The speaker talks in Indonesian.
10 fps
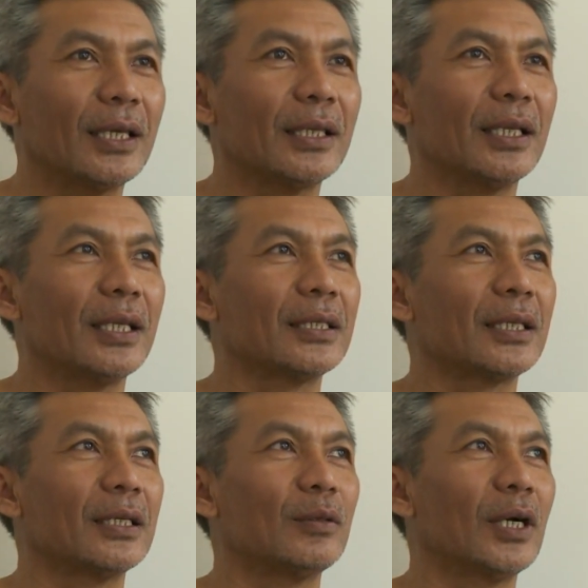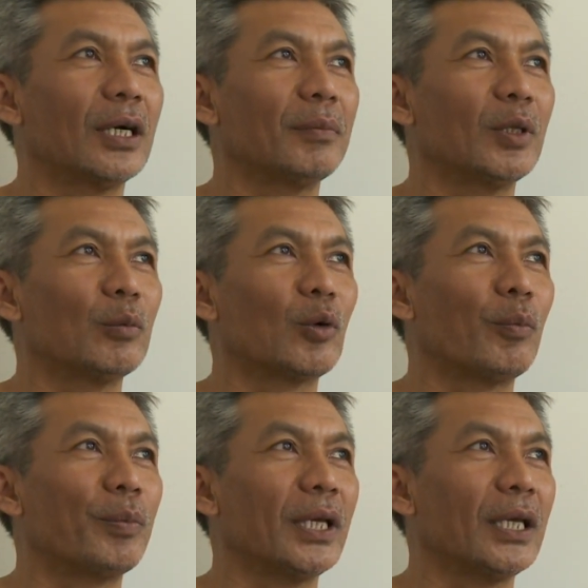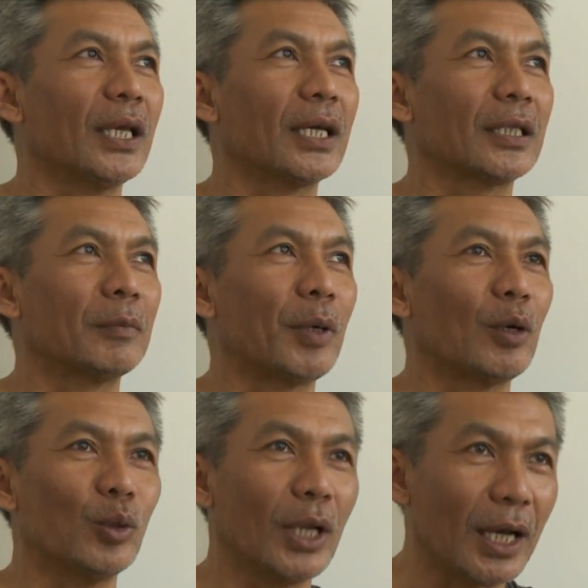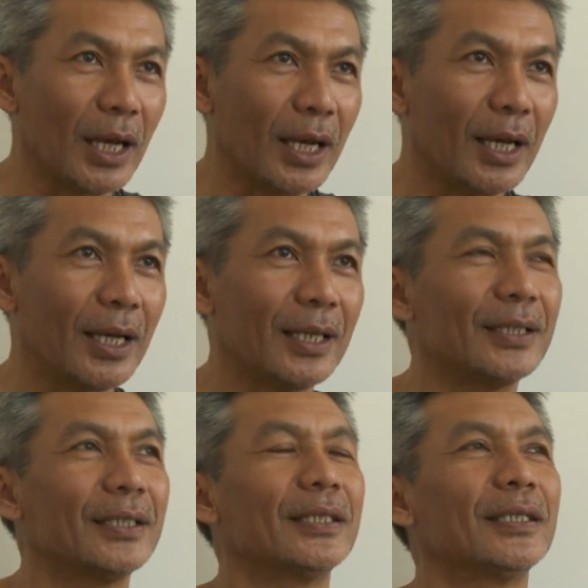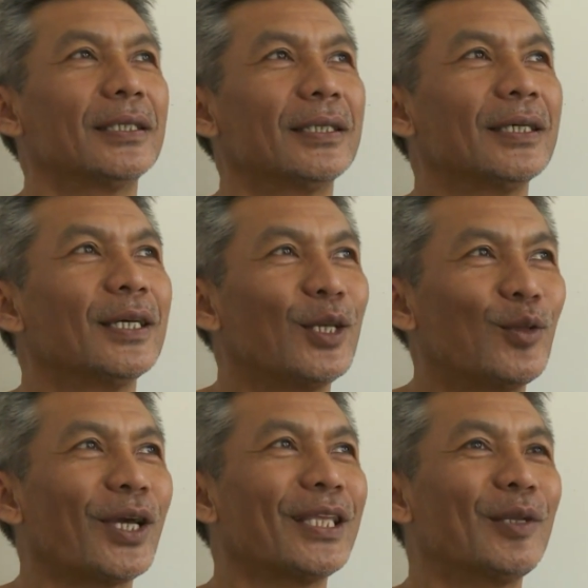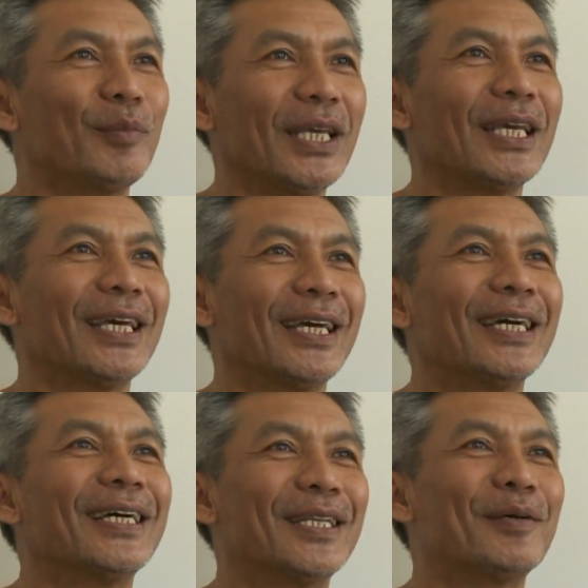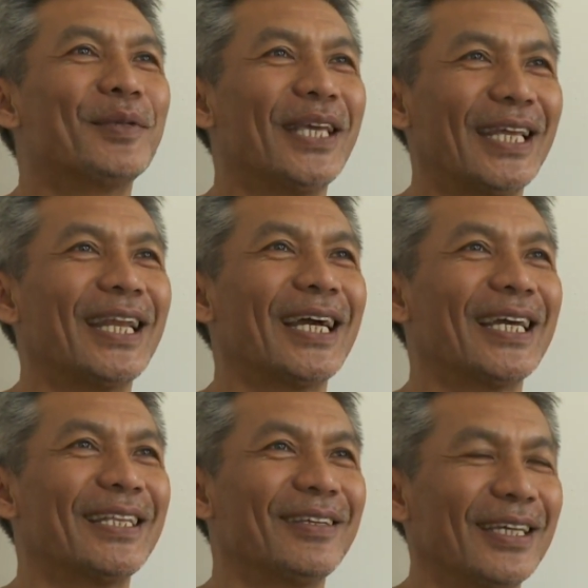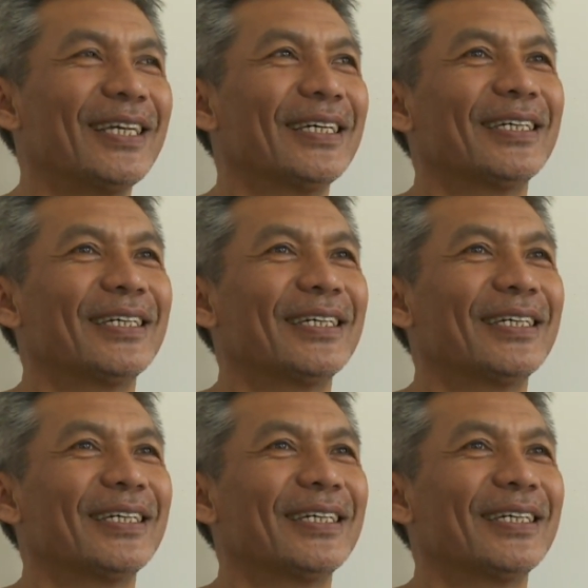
Jadi saya juga minum kopi yang tanpa gula. Eh, itu kayaknya lebih lebih enak gitu ya.